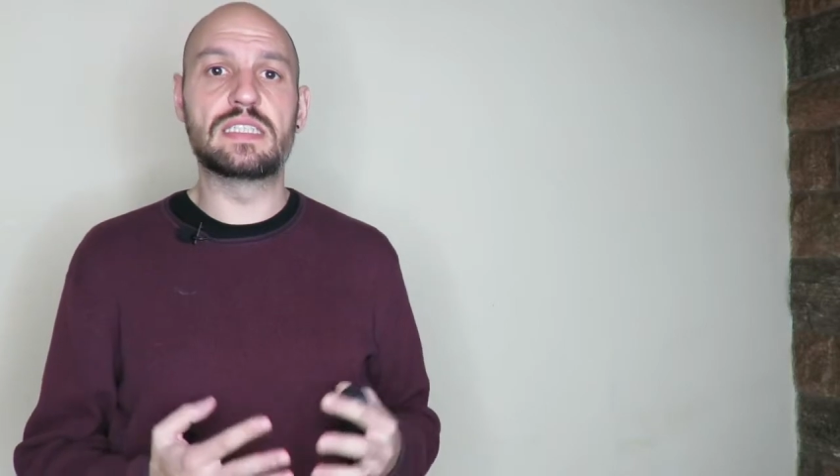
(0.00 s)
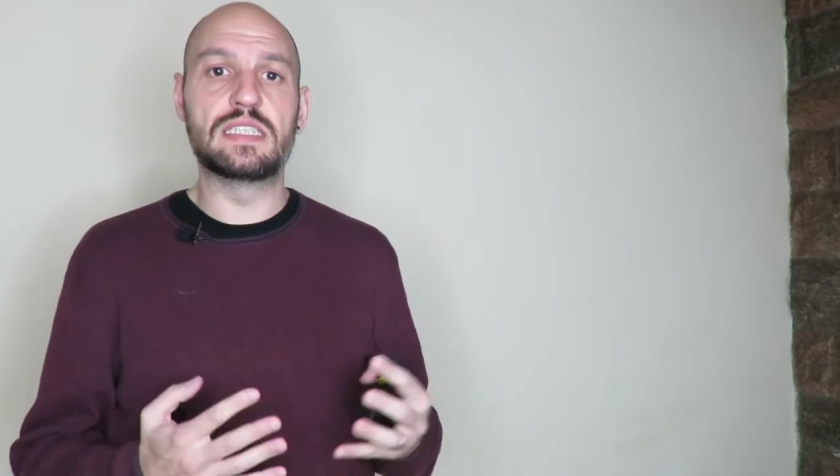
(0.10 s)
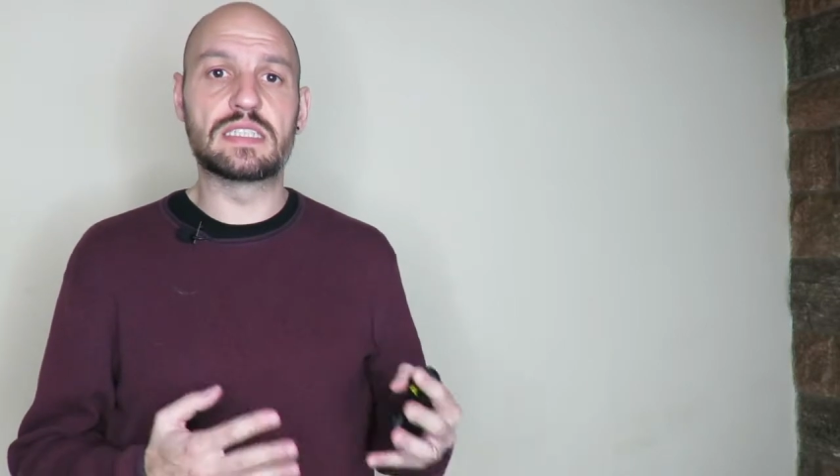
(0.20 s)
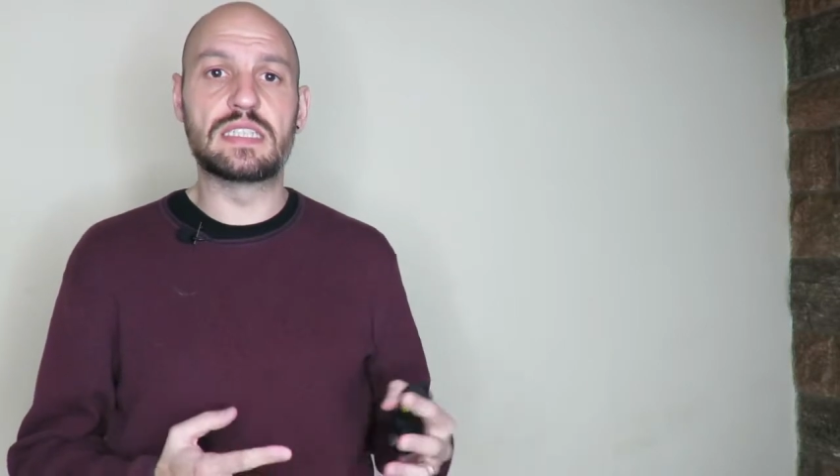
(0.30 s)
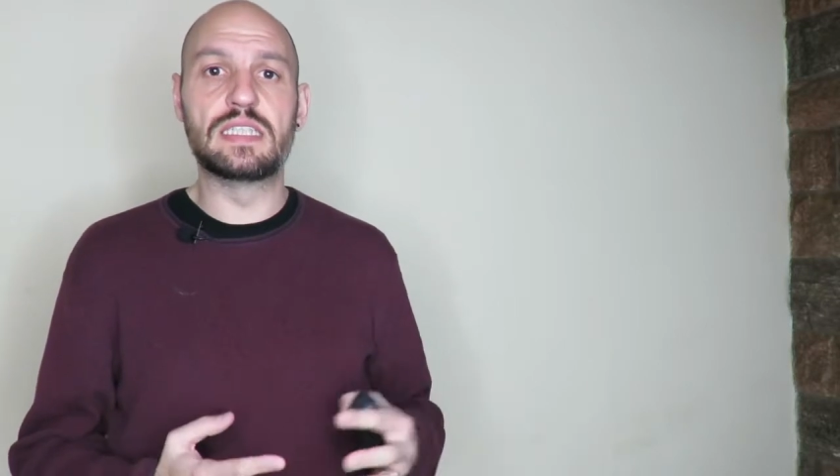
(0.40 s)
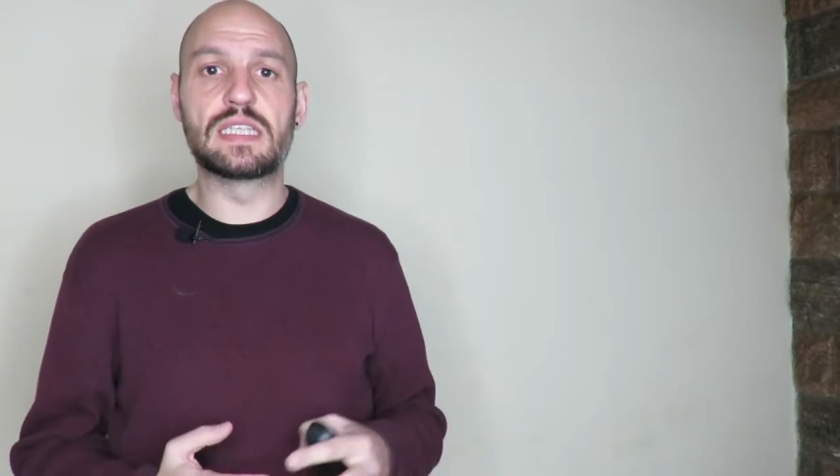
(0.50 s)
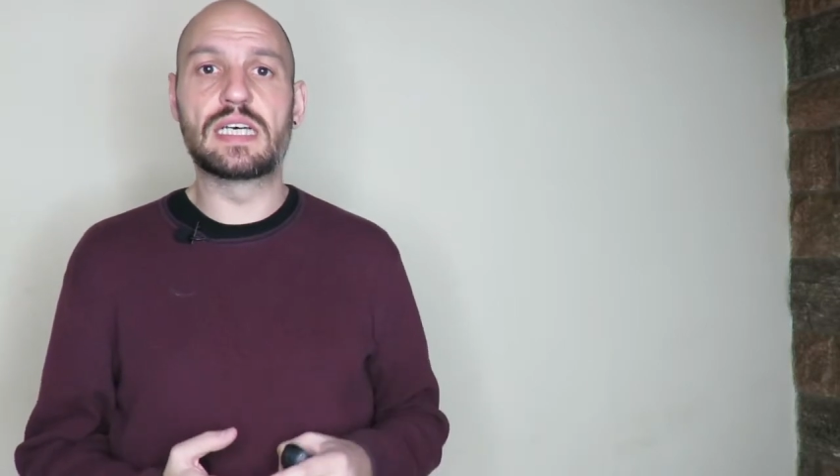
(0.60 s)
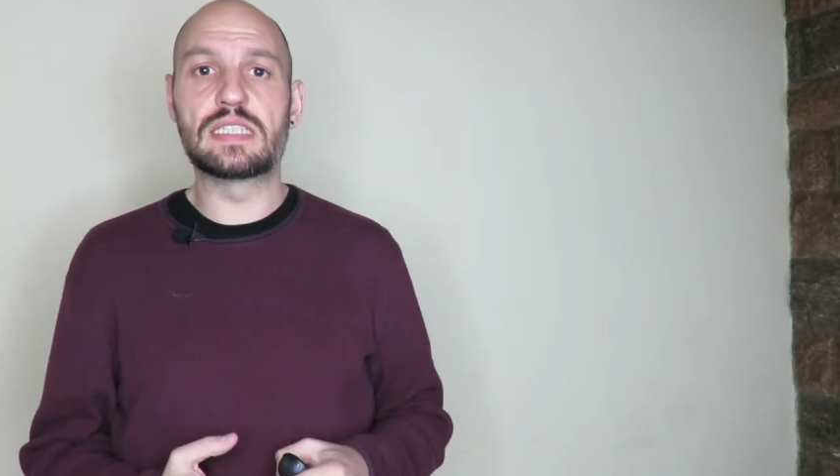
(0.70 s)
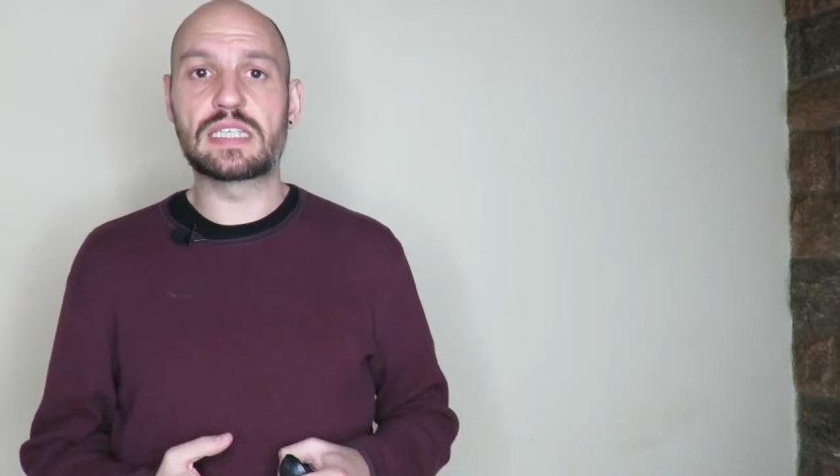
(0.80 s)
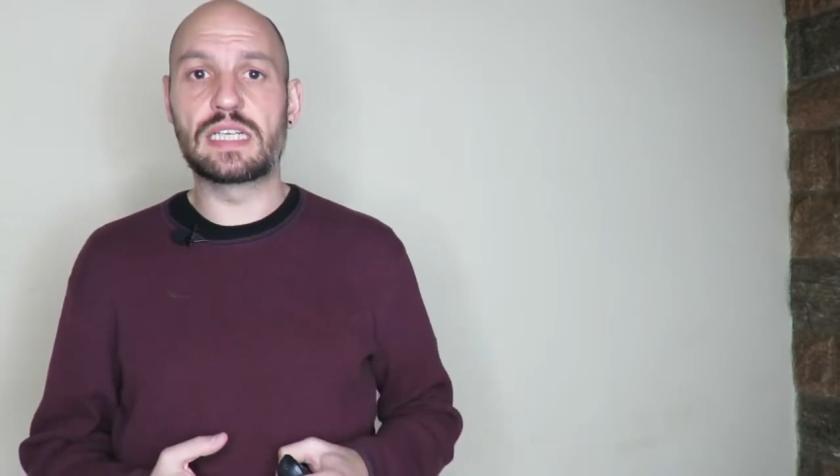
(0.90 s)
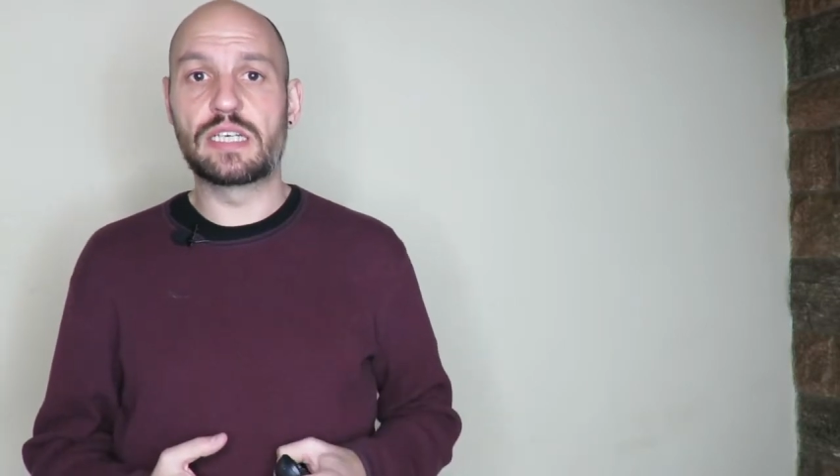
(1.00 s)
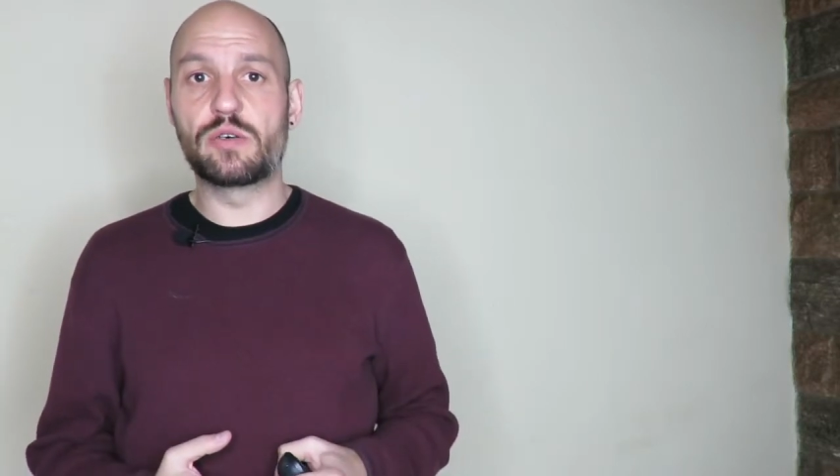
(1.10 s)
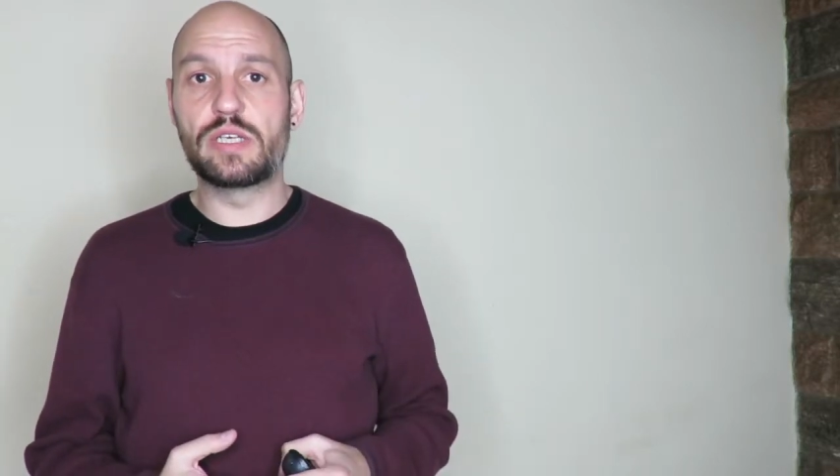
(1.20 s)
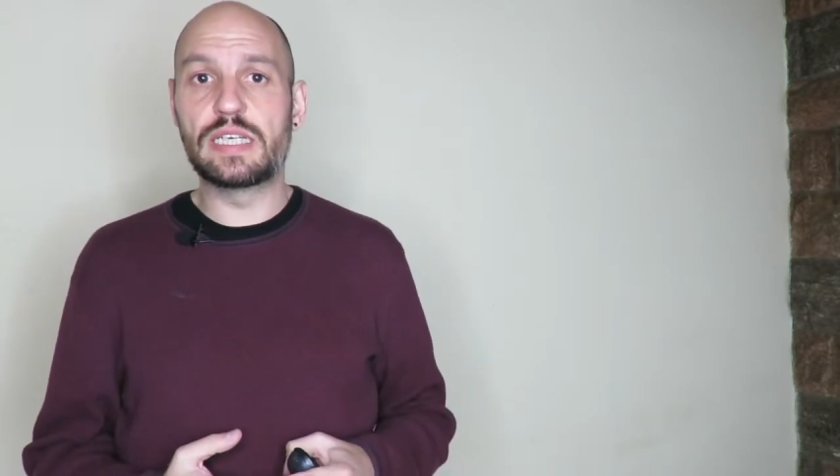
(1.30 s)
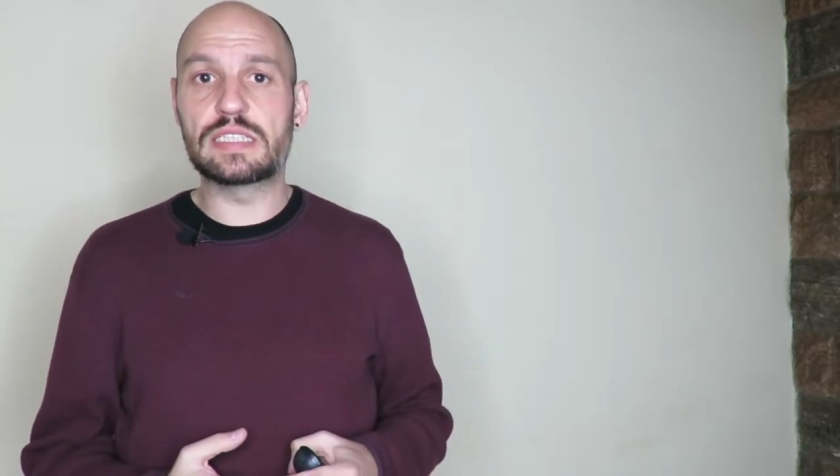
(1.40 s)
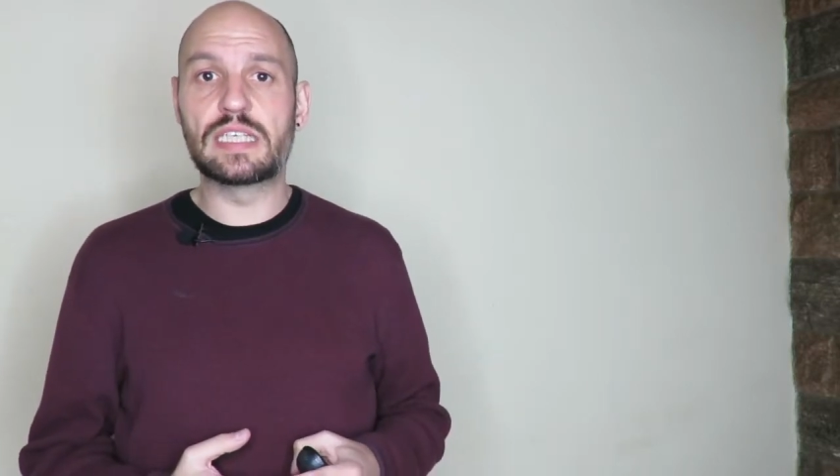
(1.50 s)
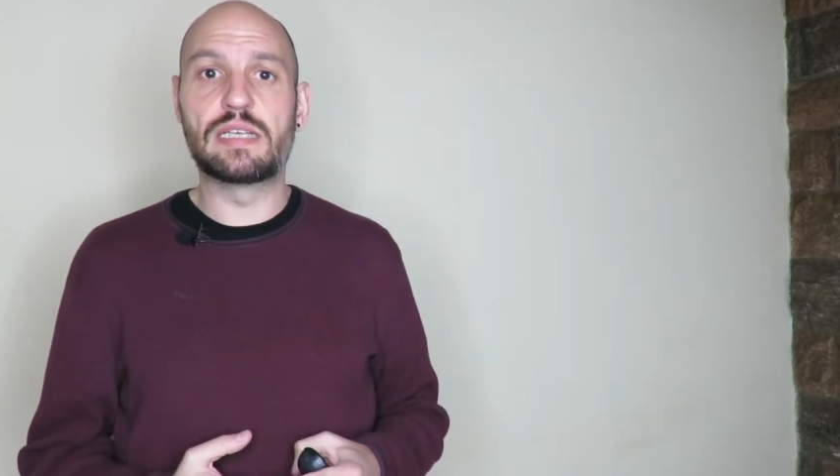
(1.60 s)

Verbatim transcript: distintas categorías